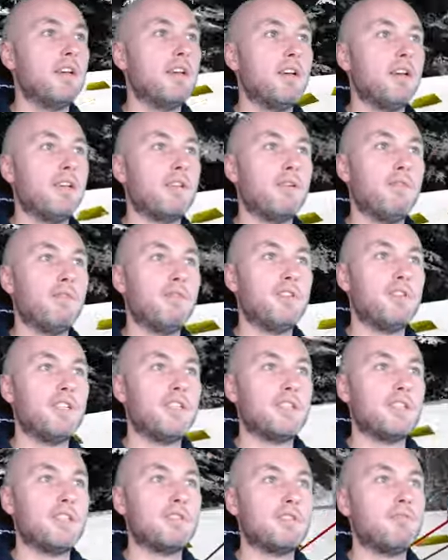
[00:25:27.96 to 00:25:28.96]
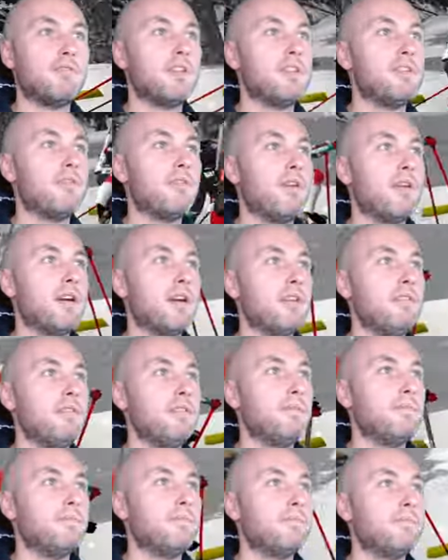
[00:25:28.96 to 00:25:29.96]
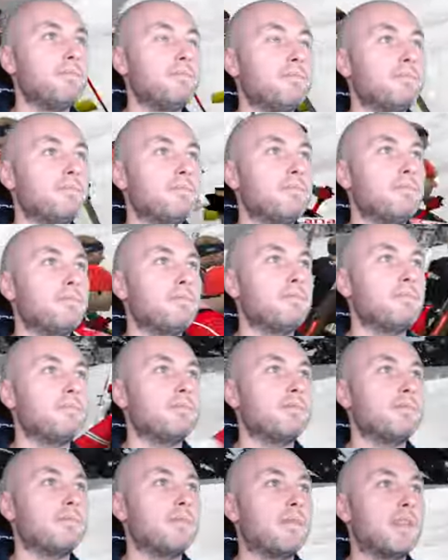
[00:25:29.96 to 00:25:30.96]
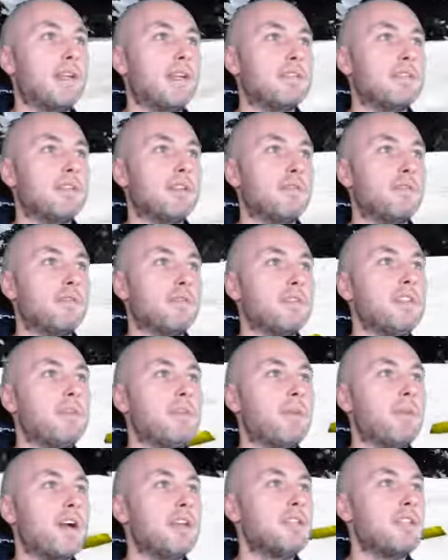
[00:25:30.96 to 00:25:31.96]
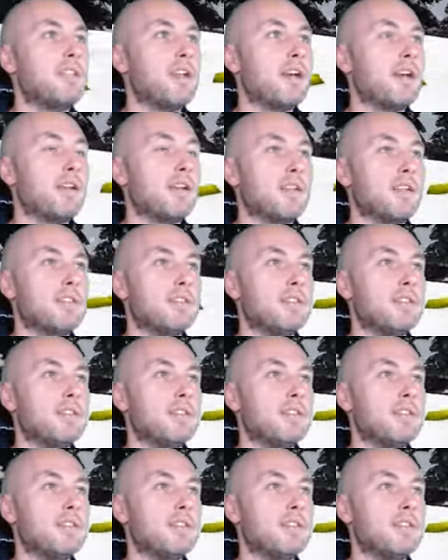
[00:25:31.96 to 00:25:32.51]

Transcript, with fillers: Ich hoffe, dir geht's gut, Gildehorn. Hat sich auch nie breitschlagen lassen,